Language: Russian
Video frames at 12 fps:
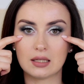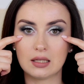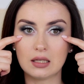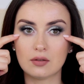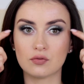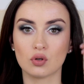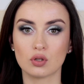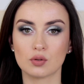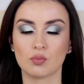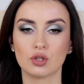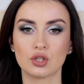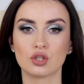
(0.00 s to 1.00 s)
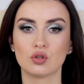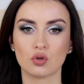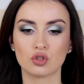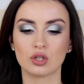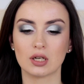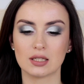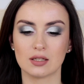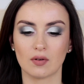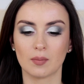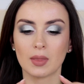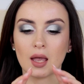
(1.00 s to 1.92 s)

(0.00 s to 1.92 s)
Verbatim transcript: и все это смотрится не очень красиво.